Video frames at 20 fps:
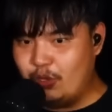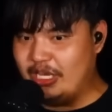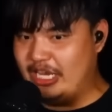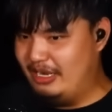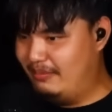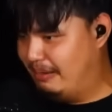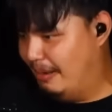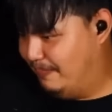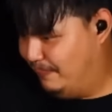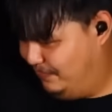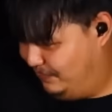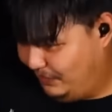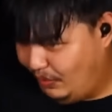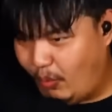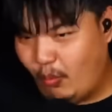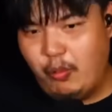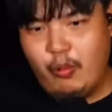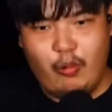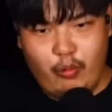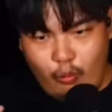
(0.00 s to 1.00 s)
กูกินแบบ
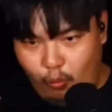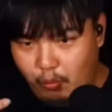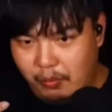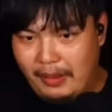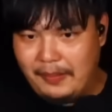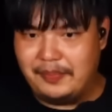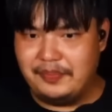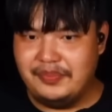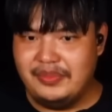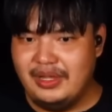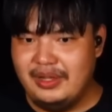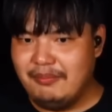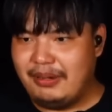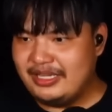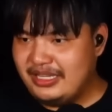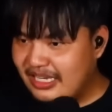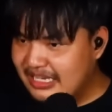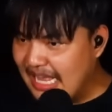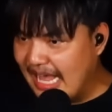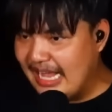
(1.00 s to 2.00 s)
โอ้โหกูแบบ
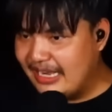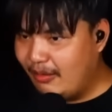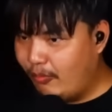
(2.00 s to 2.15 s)
พัท